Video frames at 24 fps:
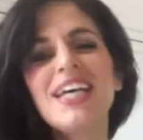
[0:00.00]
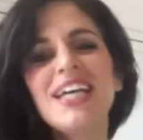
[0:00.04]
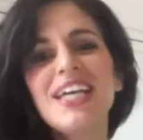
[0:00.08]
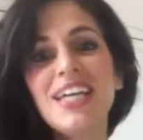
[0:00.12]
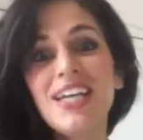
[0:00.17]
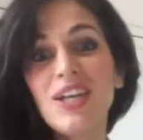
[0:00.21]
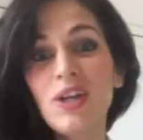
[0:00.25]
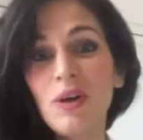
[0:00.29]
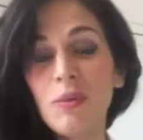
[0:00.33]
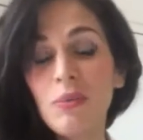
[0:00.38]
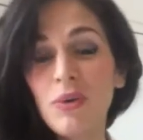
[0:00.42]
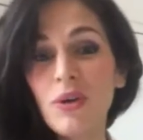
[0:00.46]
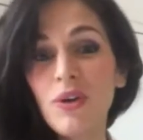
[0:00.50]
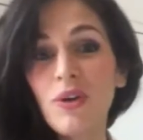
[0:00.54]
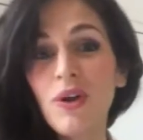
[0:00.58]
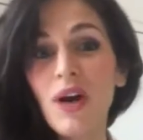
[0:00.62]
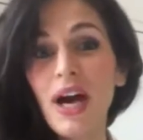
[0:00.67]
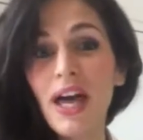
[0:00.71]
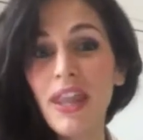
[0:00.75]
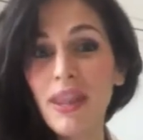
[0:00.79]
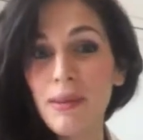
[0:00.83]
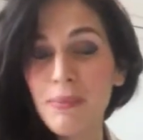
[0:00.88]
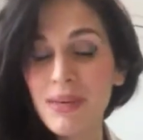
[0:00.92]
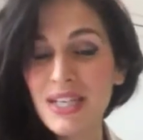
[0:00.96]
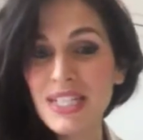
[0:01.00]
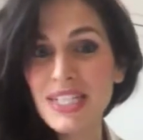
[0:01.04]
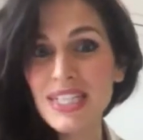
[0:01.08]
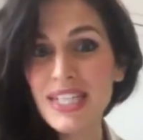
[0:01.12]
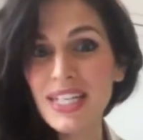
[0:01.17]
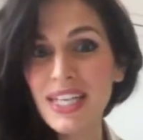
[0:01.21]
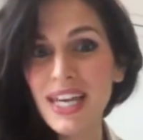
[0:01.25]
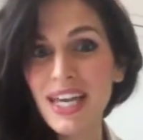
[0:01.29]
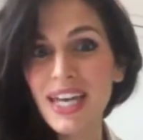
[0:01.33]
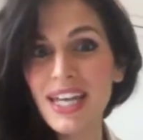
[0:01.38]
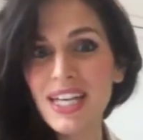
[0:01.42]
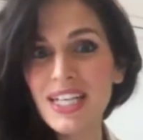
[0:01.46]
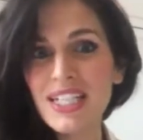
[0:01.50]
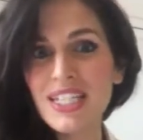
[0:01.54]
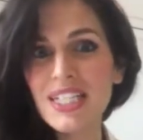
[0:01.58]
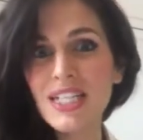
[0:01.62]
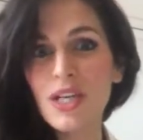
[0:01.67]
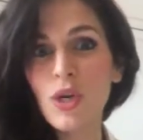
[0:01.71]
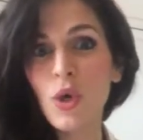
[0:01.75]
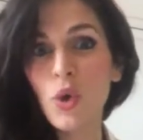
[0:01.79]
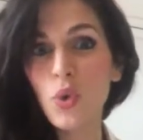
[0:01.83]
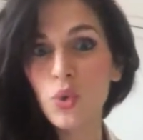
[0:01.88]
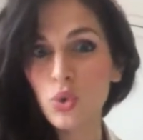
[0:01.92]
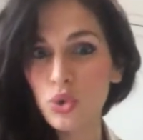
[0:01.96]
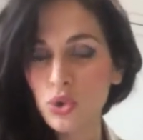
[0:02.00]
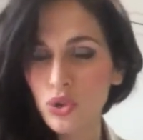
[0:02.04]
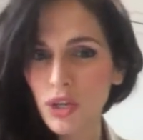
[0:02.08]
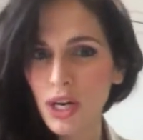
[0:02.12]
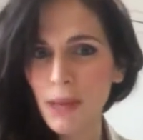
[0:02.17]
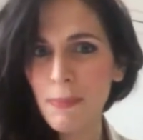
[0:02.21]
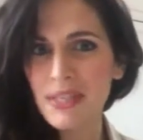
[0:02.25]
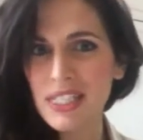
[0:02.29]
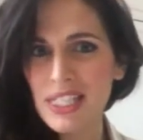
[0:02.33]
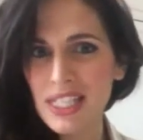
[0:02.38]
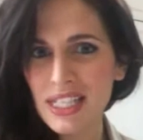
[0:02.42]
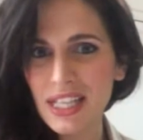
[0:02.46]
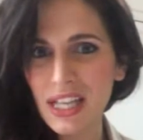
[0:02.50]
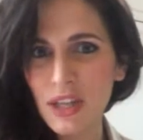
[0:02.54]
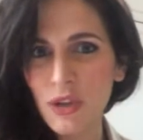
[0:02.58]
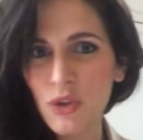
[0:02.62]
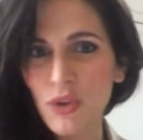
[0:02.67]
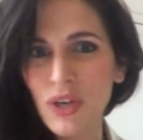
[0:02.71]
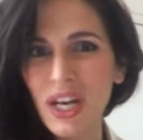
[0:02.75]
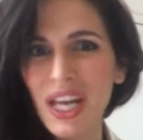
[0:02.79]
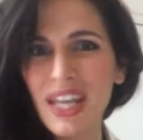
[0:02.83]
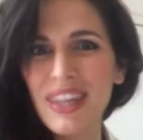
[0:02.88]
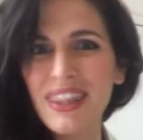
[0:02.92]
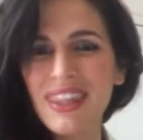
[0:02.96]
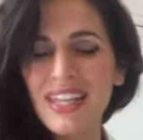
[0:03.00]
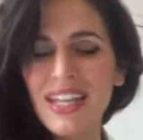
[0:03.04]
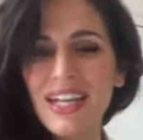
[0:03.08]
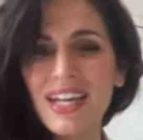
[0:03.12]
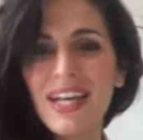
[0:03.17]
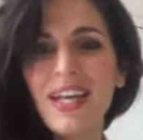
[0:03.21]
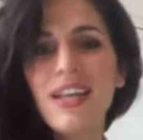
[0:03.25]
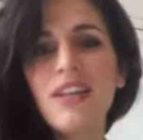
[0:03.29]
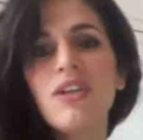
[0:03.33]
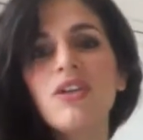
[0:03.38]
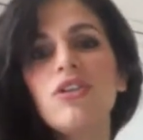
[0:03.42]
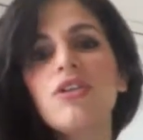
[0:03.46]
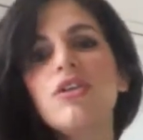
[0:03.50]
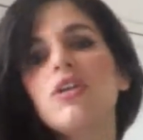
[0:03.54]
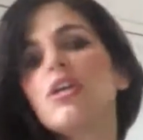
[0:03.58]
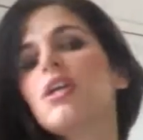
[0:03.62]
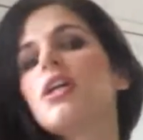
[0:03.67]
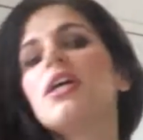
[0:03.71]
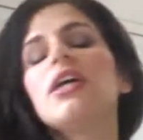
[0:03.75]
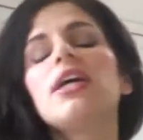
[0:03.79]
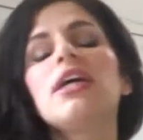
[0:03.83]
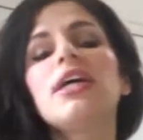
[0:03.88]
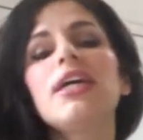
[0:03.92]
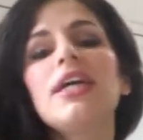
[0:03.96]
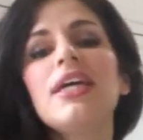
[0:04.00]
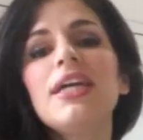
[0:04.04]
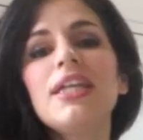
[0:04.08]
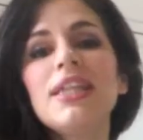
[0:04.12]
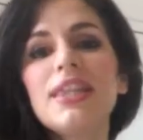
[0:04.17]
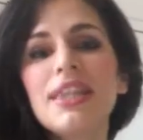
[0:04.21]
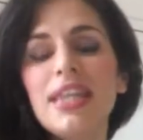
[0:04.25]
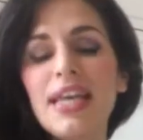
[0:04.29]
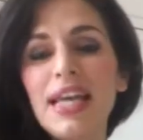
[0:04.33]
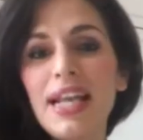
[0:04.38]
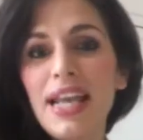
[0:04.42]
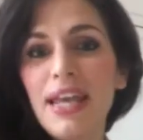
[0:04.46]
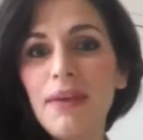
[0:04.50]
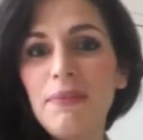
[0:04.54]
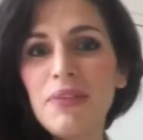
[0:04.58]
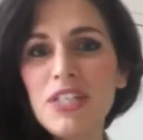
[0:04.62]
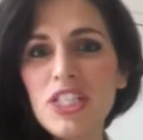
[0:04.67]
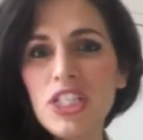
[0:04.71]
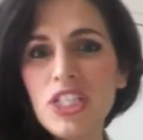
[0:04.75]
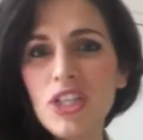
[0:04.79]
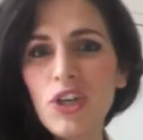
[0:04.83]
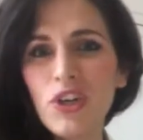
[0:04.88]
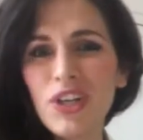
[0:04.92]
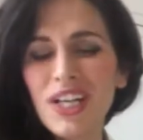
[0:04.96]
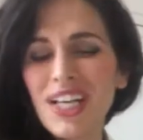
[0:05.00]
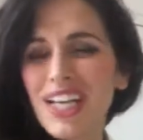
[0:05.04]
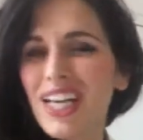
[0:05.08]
Y cómo no, además ella es locutora y presentadora de radio y Televisión.